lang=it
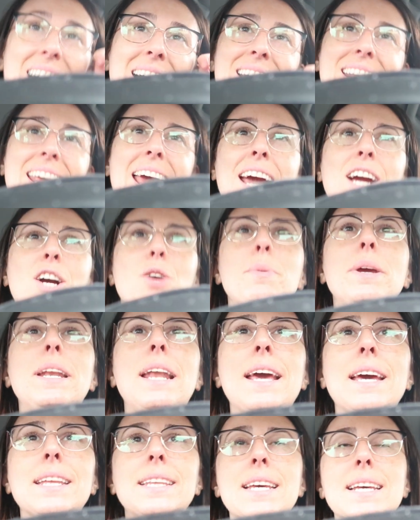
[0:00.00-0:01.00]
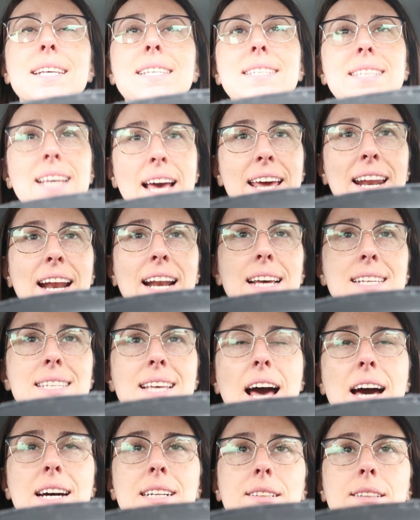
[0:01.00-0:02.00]
rieccomi ladies era la
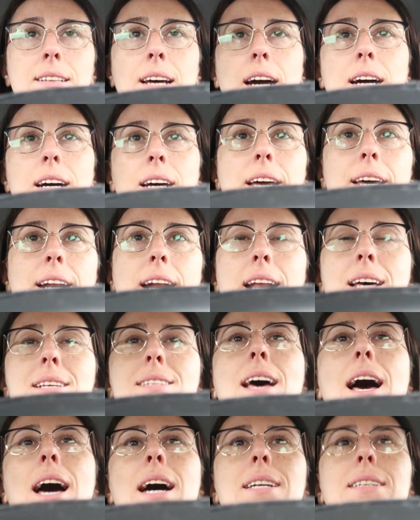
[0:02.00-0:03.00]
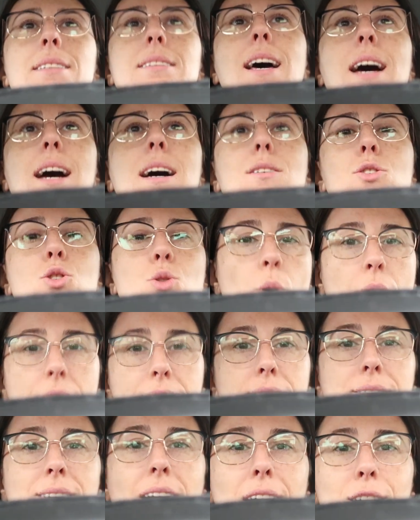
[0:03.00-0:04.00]
sarta era la sarta sto
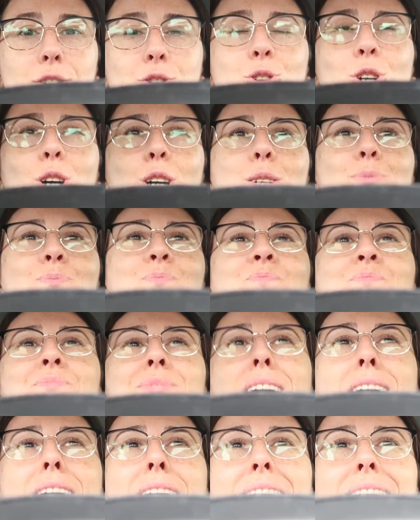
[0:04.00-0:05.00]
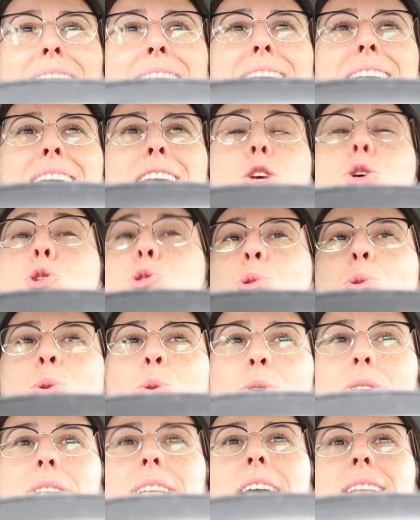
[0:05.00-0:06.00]
arrivando e io sono
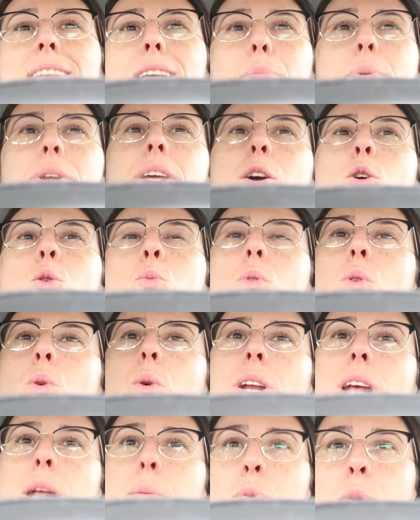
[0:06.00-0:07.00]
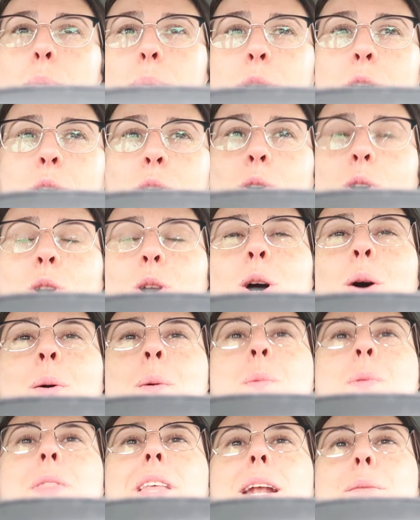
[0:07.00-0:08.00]
contenta perché comunque nel mio
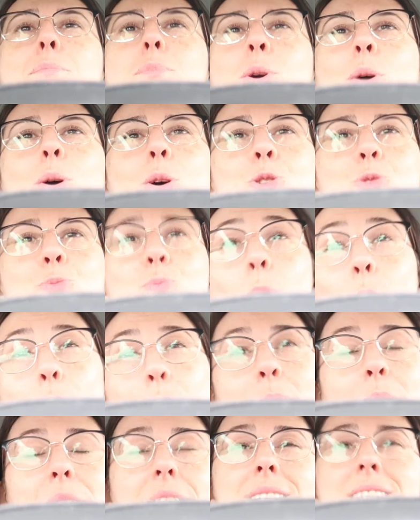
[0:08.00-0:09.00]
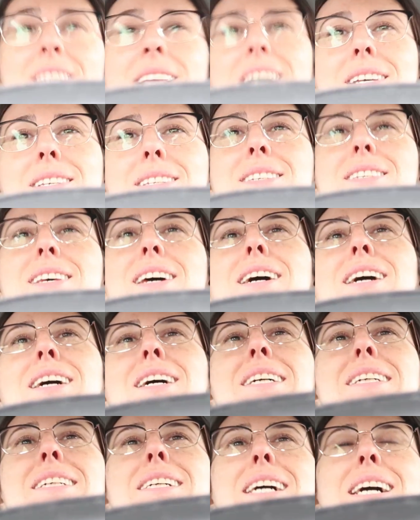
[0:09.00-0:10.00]
piccolo nel mio small business
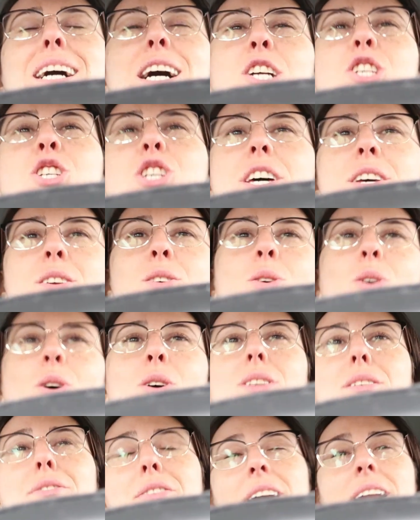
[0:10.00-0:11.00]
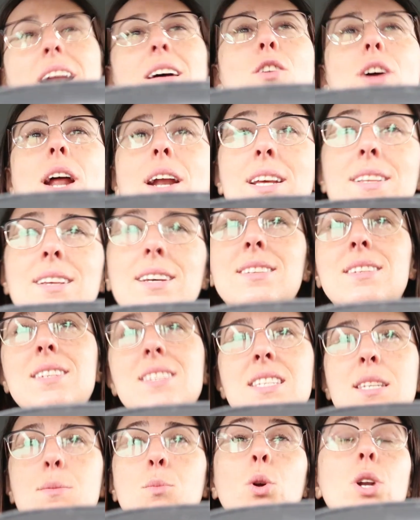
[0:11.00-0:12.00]
eh, cerco di far lavorare
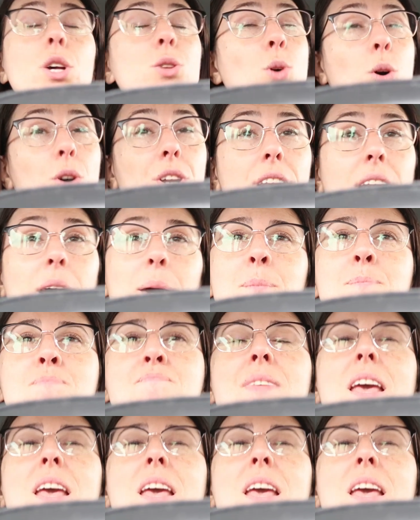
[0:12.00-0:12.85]
tantissimo le donne